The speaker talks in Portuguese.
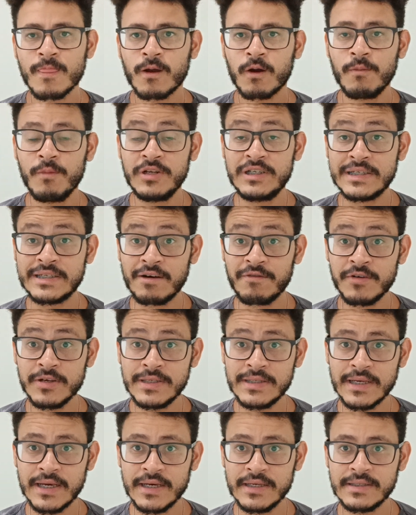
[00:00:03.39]
Como eu disse a
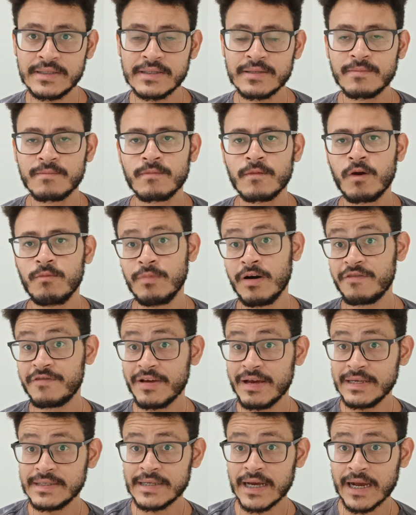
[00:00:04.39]
vocês, uma
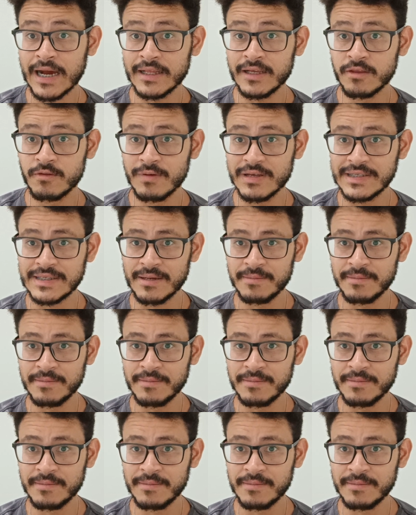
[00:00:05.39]
vez a cada duas